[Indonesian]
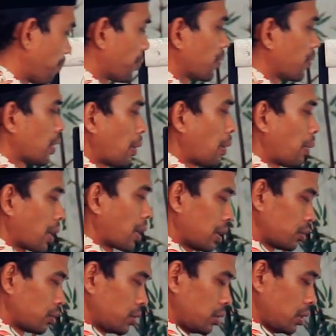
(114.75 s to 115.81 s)
Sama
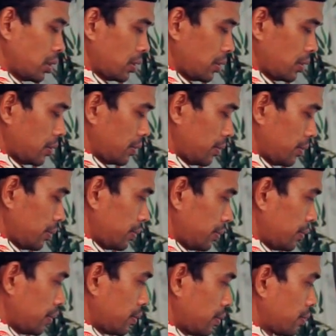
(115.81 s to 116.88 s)
kasus.
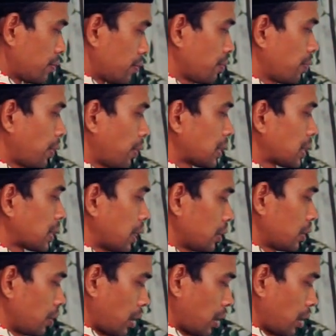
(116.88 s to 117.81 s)
Fasah juga.